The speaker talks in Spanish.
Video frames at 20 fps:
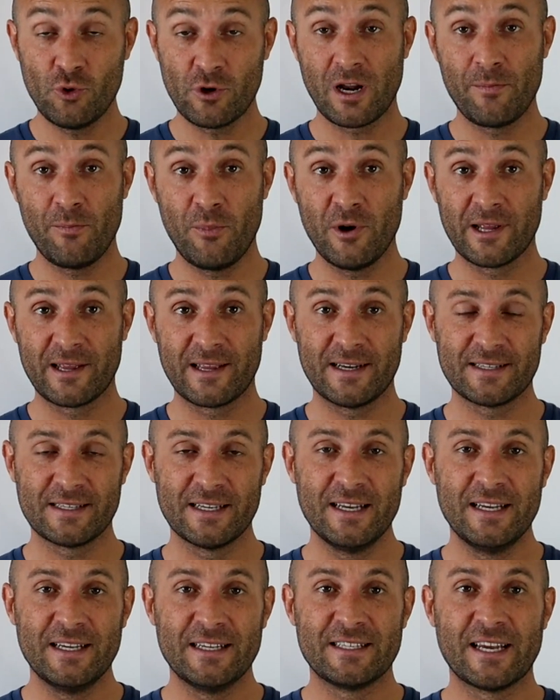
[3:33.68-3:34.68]
tus
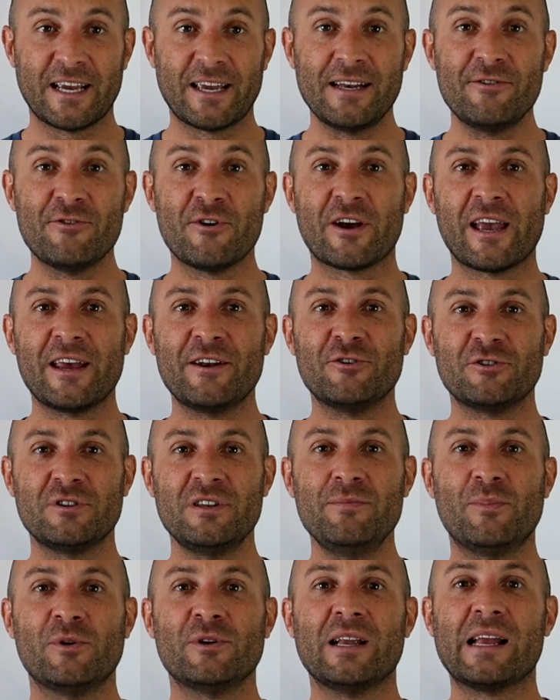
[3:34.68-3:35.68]
respuestas, se crea un
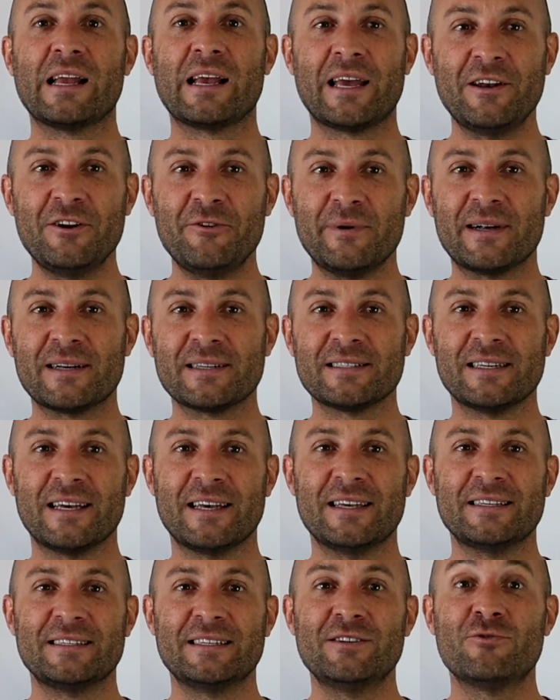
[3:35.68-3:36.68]
genotipo en el
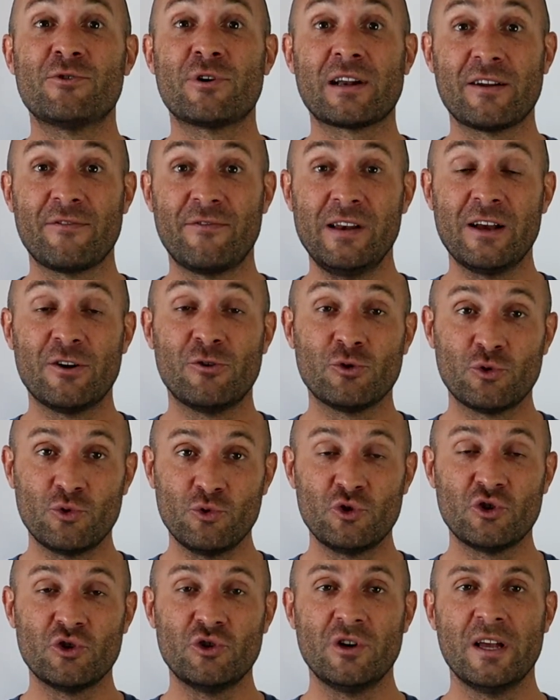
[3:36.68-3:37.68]
Genoverse, es decir, un reflejo
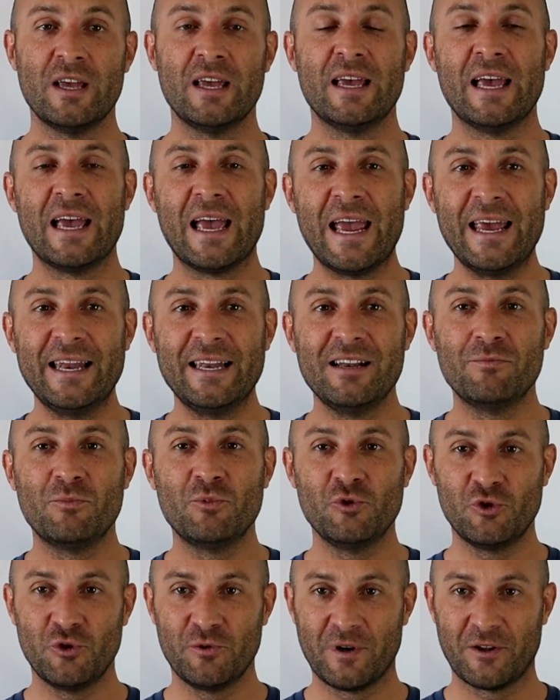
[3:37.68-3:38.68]
tuyo en el
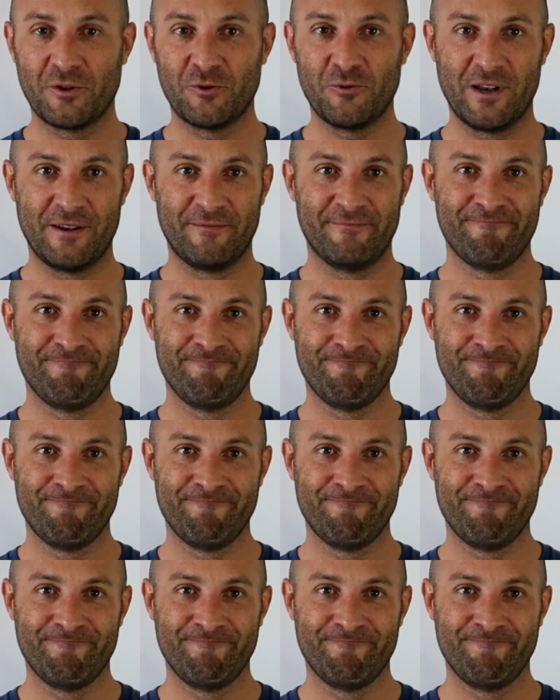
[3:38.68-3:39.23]
mundo virtual.